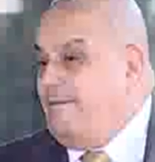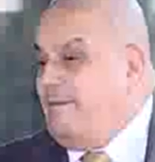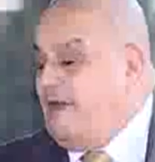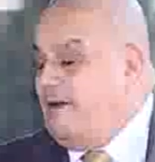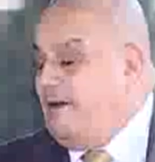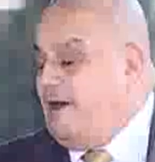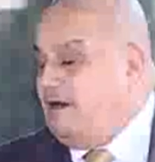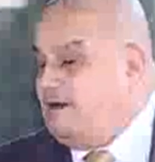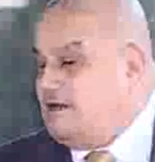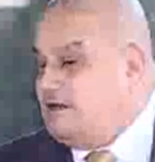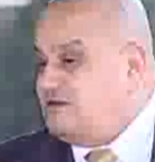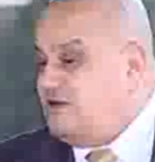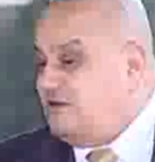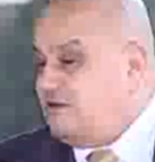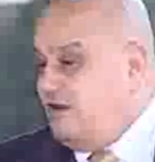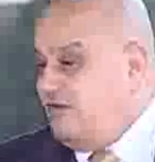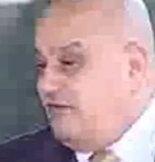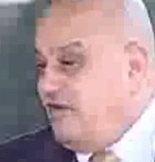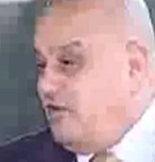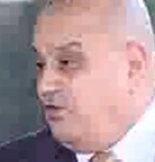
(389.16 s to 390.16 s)
اما يبقى هيحصل
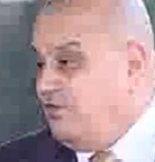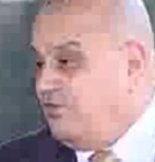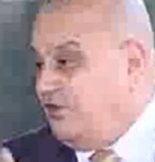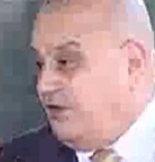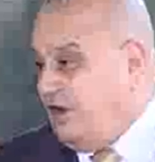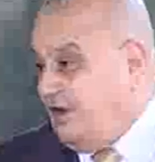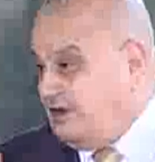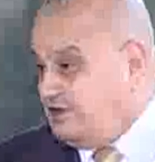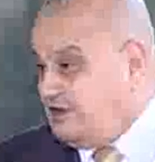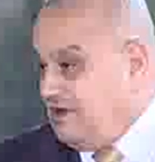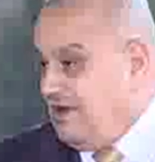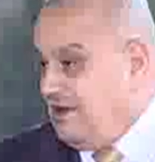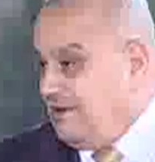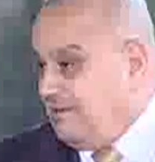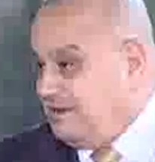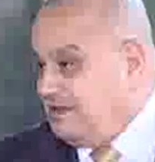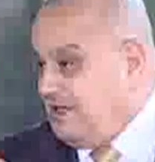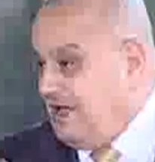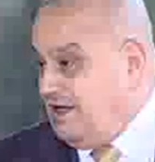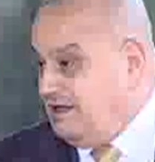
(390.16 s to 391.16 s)
تفاوت في الاسعار
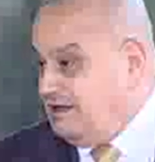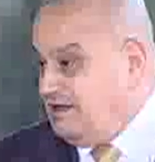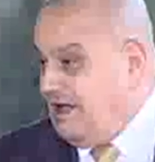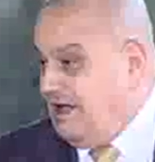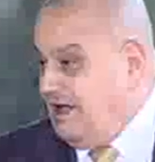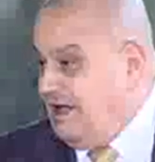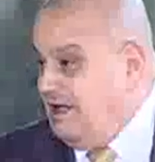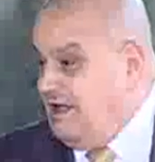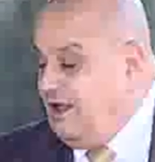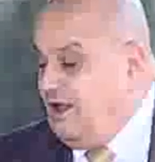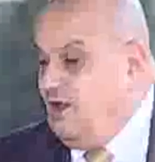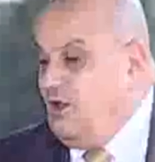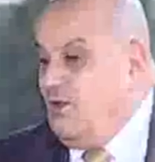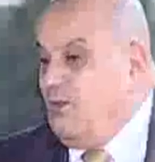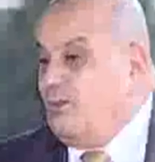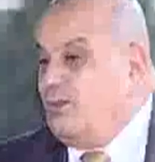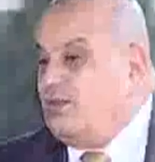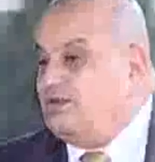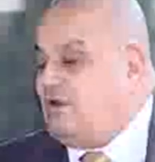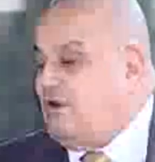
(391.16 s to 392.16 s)
بتاعتها
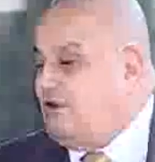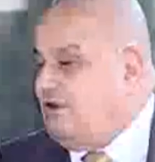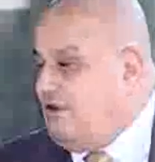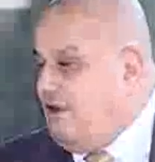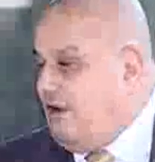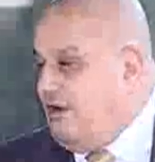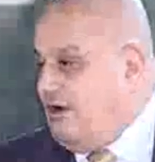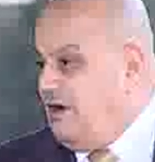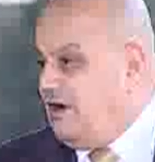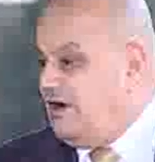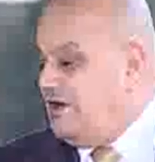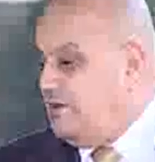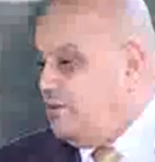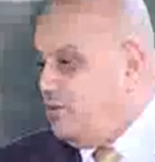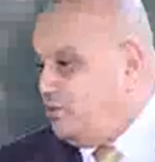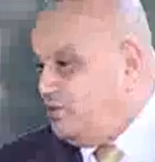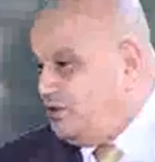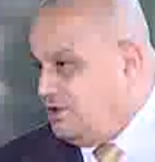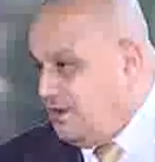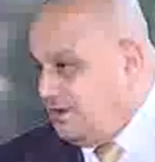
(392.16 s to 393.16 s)
بطريقه غير
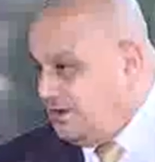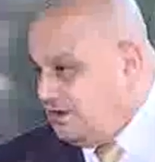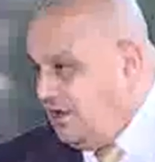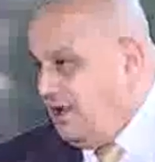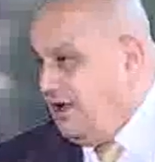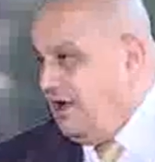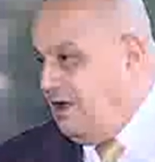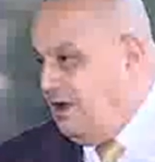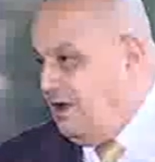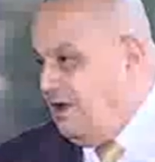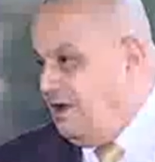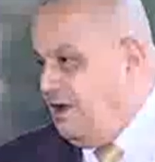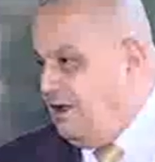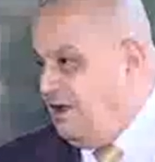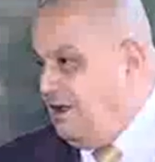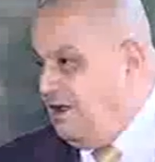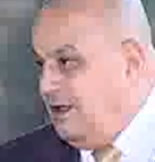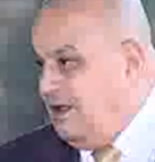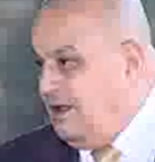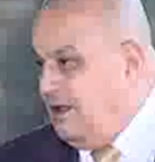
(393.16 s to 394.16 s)
منضبطه
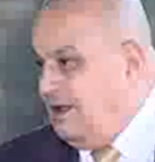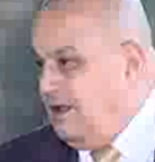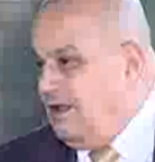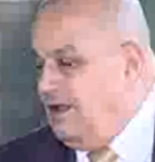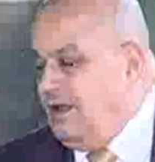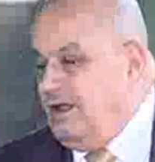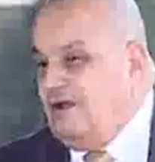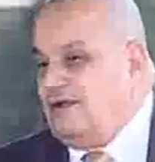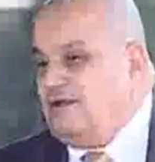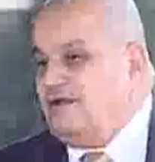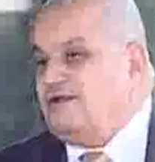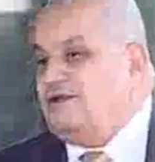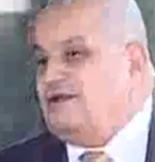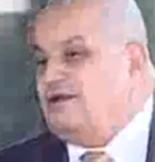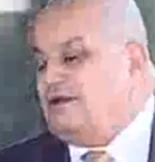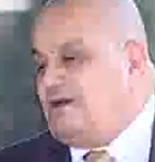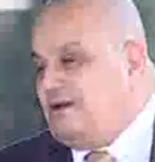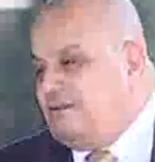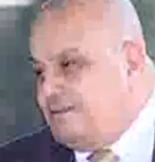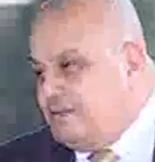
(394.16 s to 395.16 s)

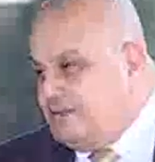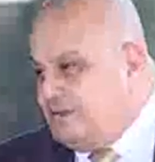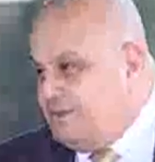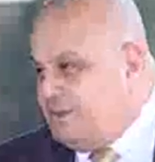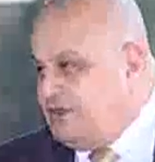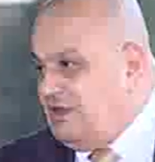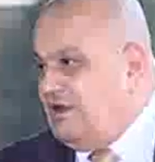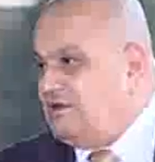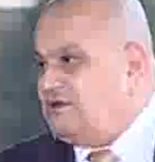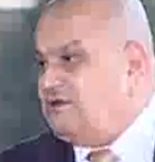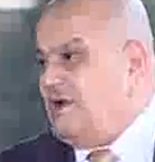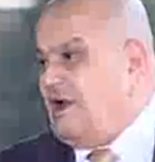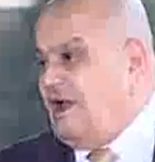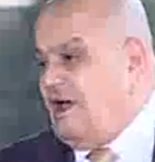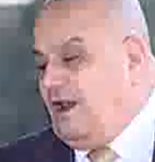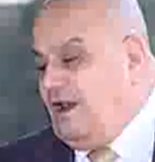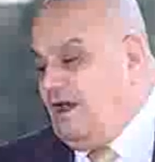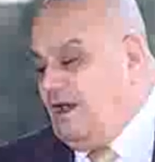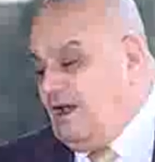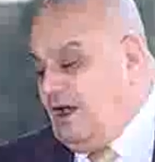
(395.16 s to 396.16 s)
دي بتاثر
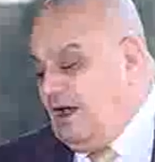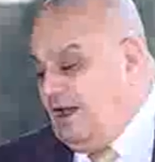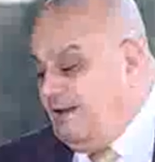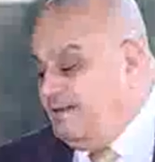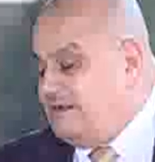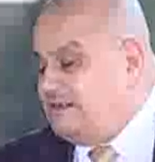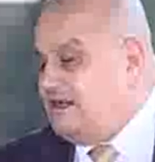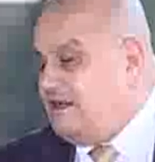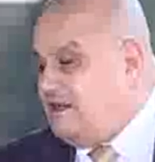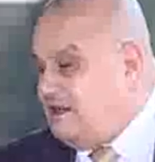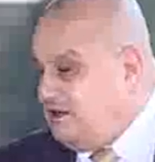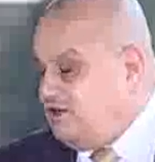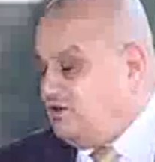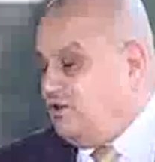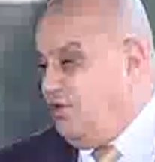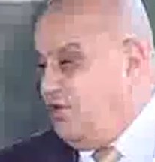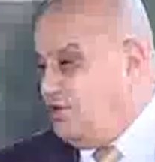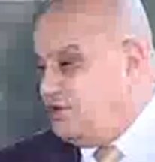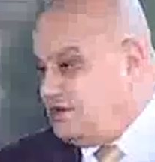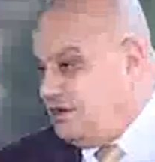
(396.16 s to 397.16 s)
على على ميزانيه
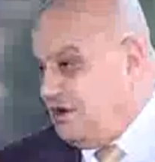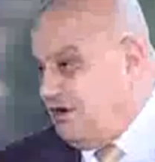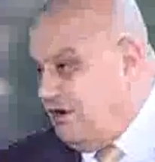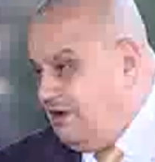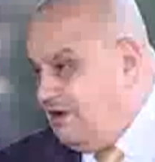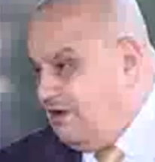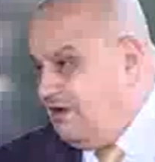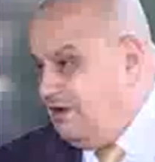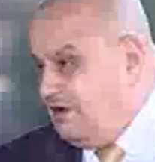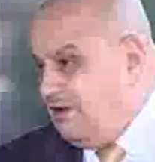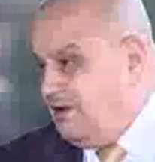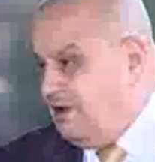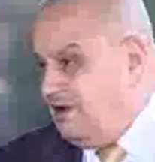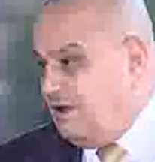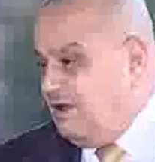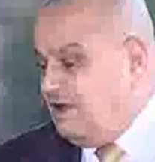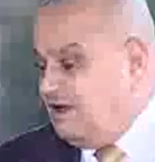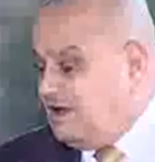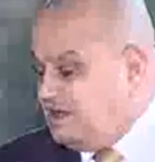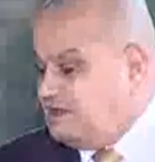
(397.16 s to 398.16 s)
الاسره
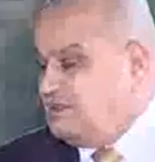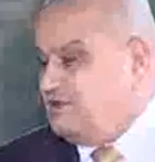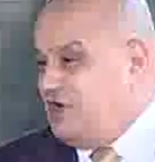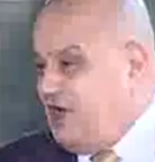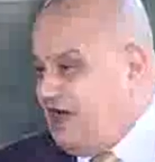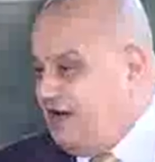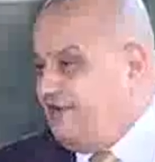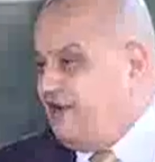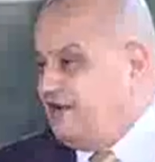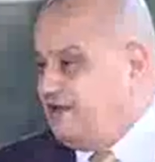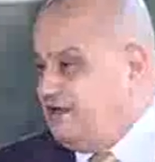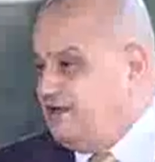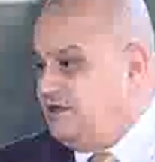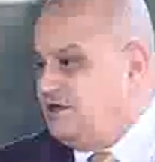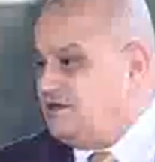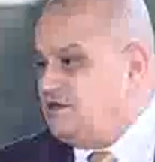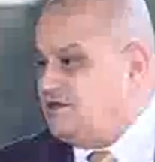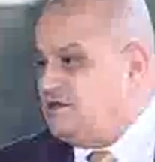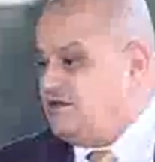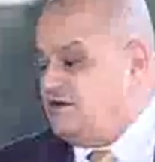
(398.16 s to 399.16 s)
تمام الناس مش عارفه
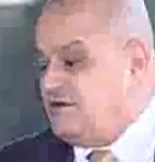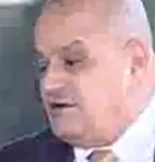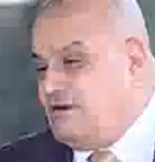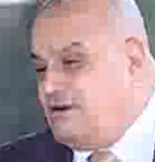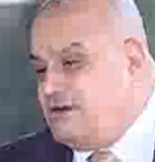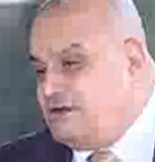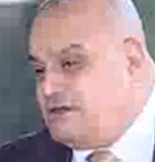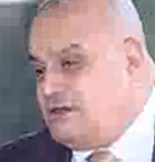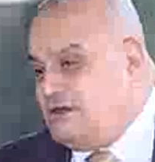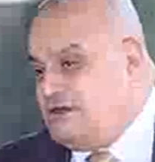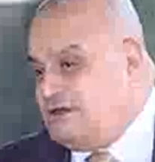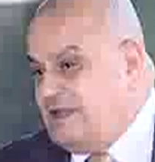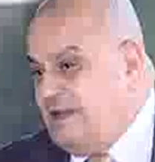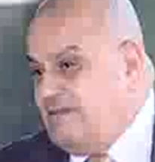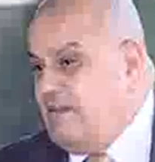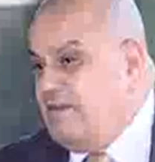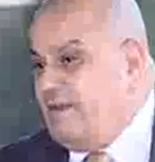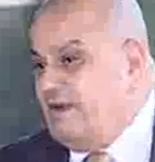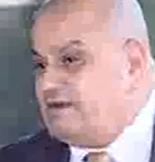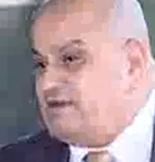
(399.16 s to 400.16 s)
تعيش الرئيس
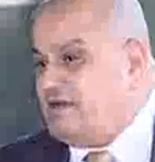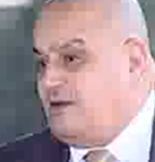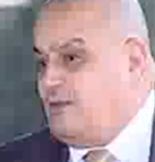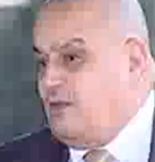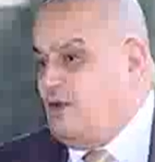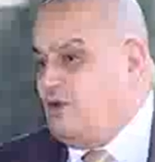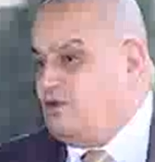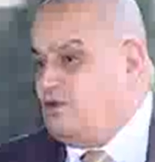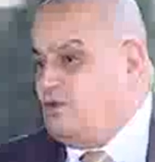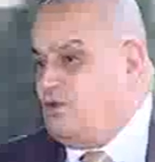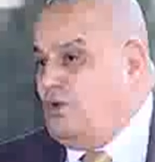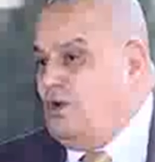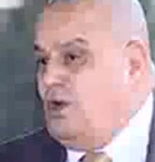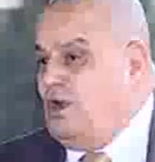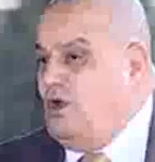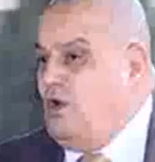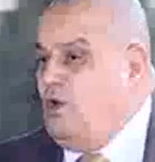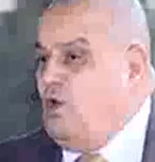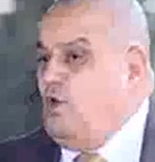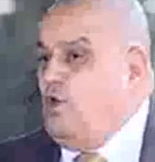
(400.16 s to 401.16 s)
اهتم بهذا الموضوع
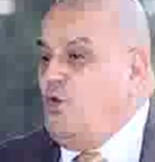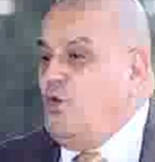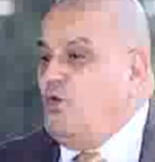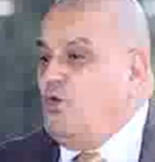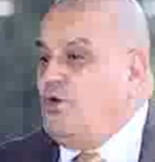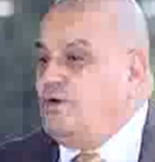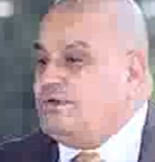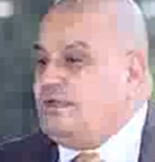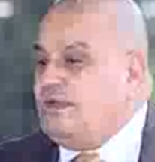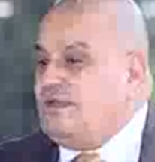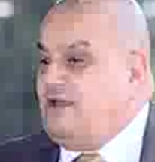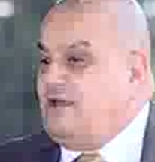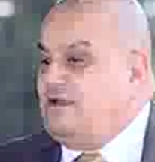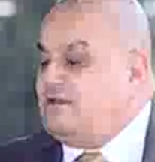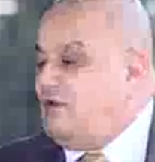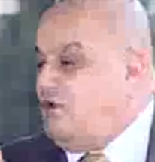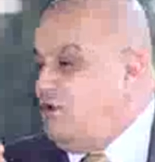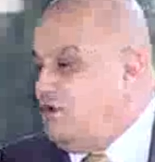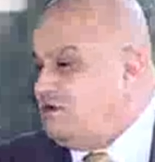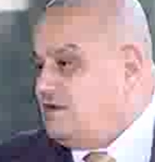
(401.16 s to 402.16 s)
وابتدى
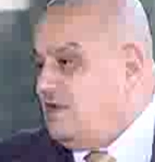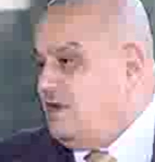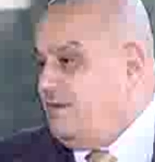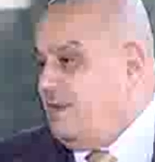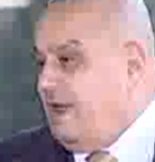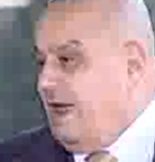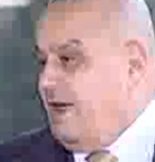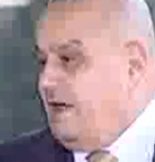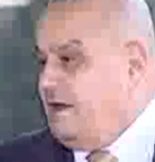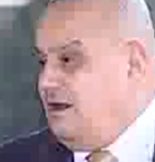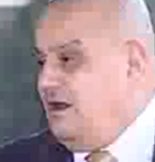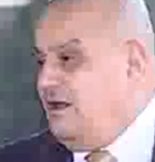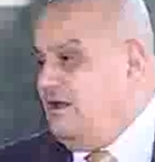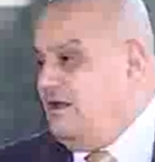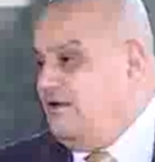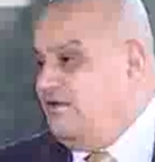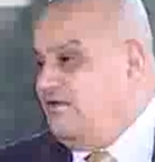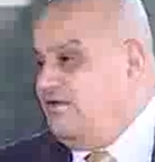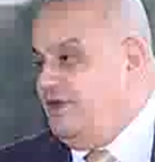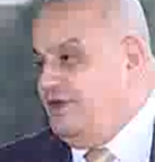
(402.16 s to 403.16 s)
يتواصل معانا
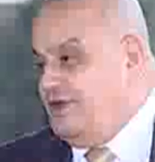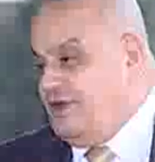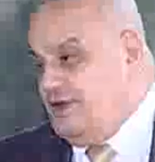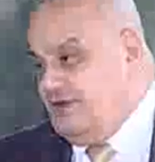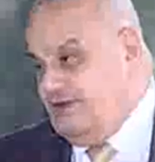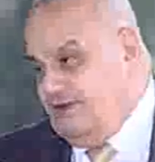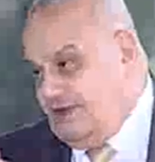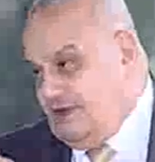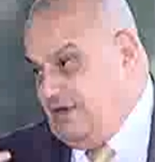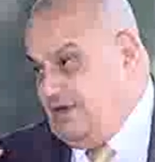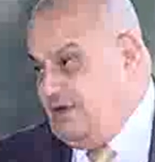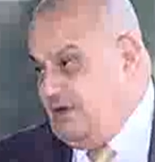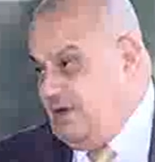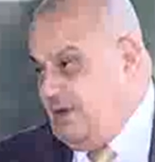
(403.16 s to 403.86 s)
في, في